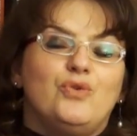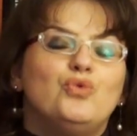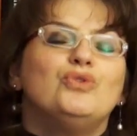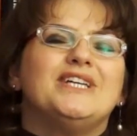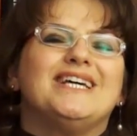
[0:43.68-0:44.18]

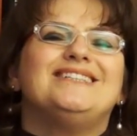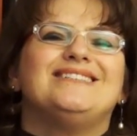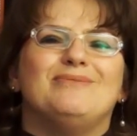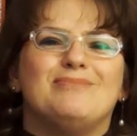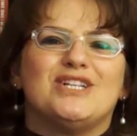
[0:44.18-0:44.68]
uno dei
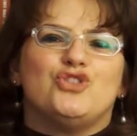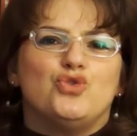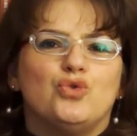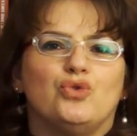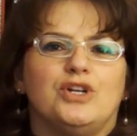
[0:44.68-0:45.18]
rischi
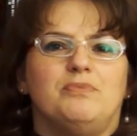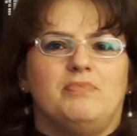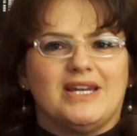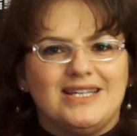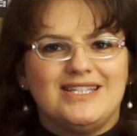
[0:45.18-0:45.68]
maggiori
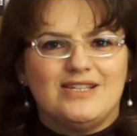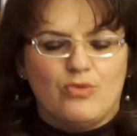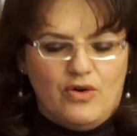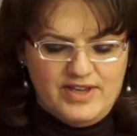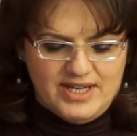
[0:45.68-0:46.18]
per chi si
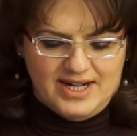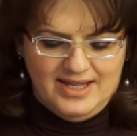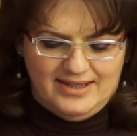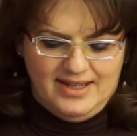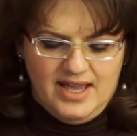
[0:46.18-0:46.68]
muove in
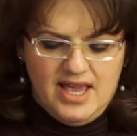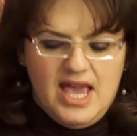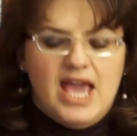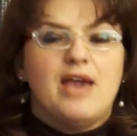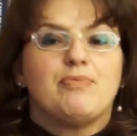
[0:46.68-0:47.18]
rete
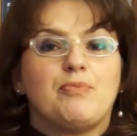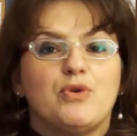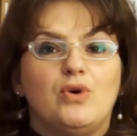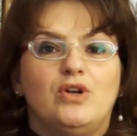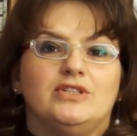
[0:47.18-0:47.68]
è
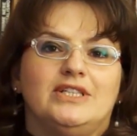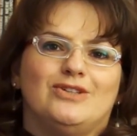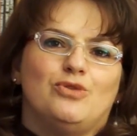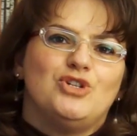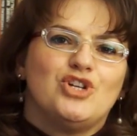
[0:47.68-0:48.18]
proprio quello di
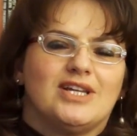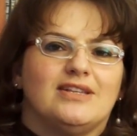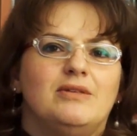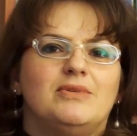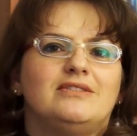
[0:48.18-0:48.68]
cominciare
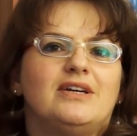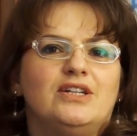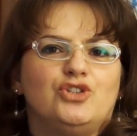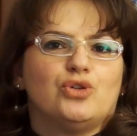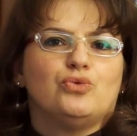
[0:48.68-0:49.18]
ad
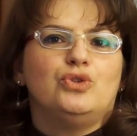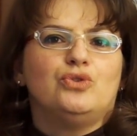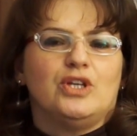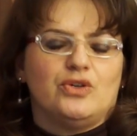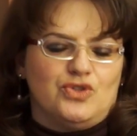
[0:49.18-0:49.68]
alimentare il
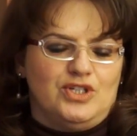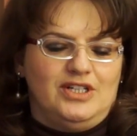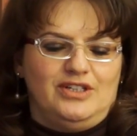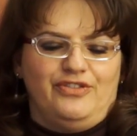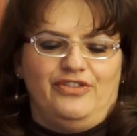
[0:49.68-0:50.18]
circuito dei
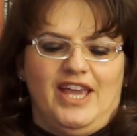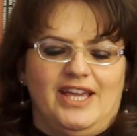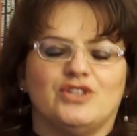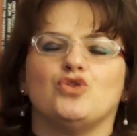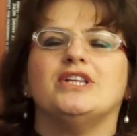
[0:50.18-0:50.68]
cosiddetti
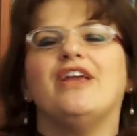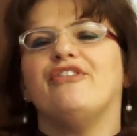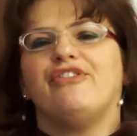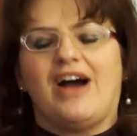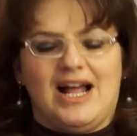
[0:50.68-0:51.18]
fake, cioè dei
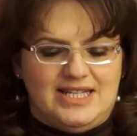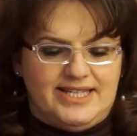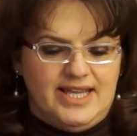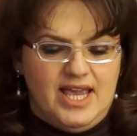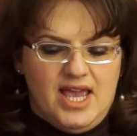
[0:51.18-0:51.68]

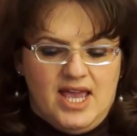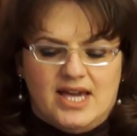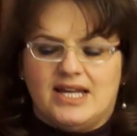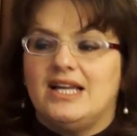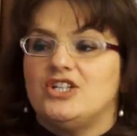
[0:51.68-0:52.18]
falsi,
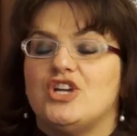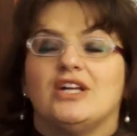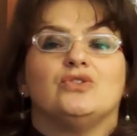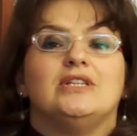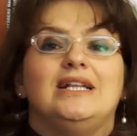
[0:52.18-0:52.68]

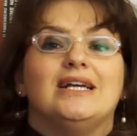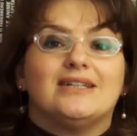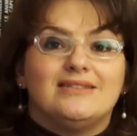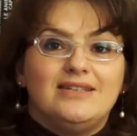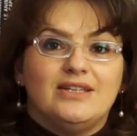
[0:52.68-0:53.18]
rilanciando degli
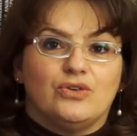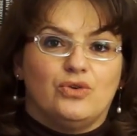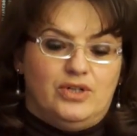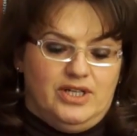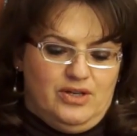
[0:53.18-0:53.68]

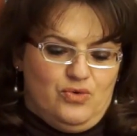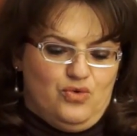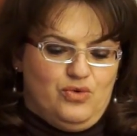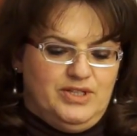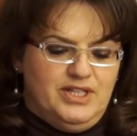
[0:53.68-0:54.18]
articoli
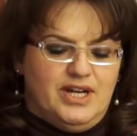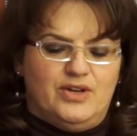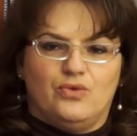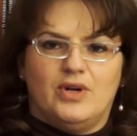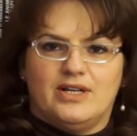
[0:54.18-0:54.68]
o come dire
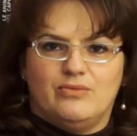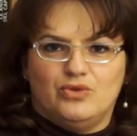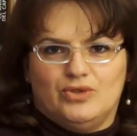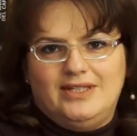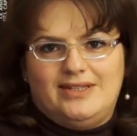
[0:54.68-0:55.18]
in un qualche
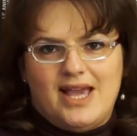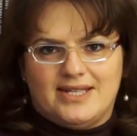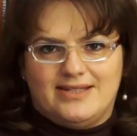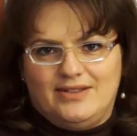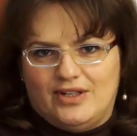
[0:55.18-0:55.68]
modo dei
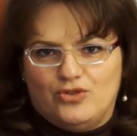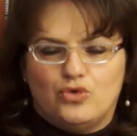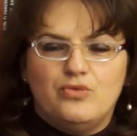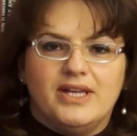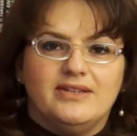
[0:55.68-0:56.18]
testi, dei
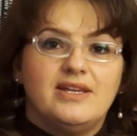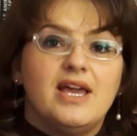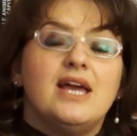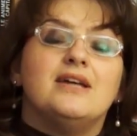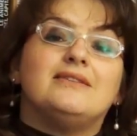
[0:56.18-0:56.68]
documenti,
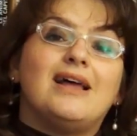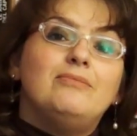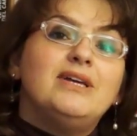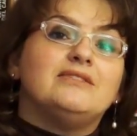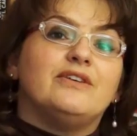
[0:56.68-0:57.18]

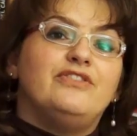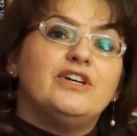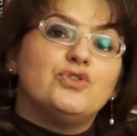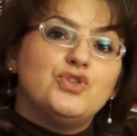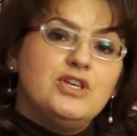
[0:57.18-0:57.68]
talmente
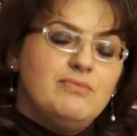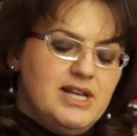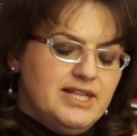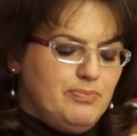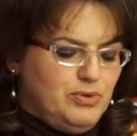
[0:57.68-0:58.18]

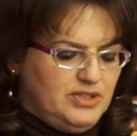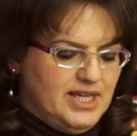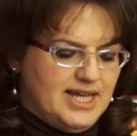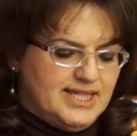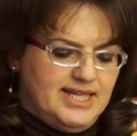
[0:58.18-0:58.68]
verosimili da
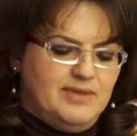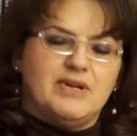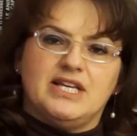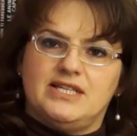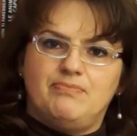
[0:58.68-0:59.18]
poter essere
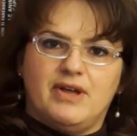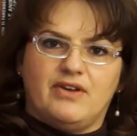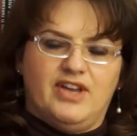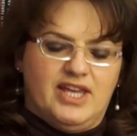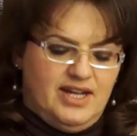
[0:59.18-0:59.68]
presi
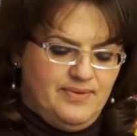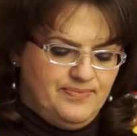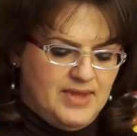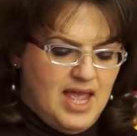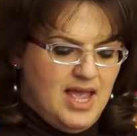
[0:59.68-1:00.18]
per veri.
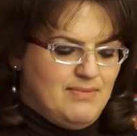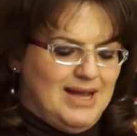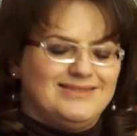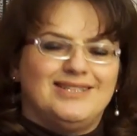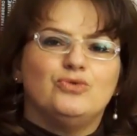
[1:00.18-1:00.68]

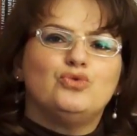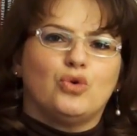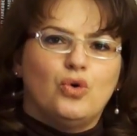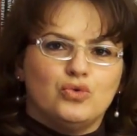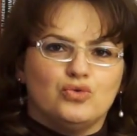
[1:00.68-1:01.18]
Ma tenuto
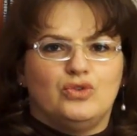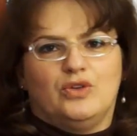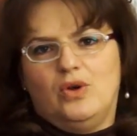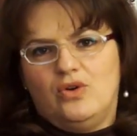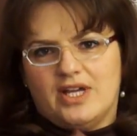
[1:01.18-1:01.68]
conto
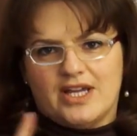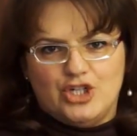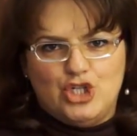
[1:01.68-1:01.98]
di quello che è il